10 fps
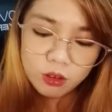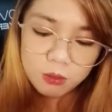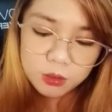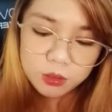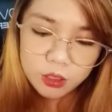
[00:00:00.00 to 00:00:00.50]

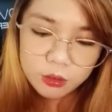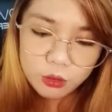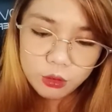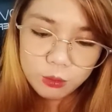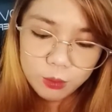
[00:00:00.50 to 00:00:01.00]
Papa tayo
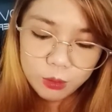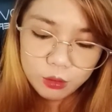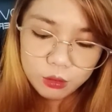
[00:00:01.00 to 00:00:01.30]
robot.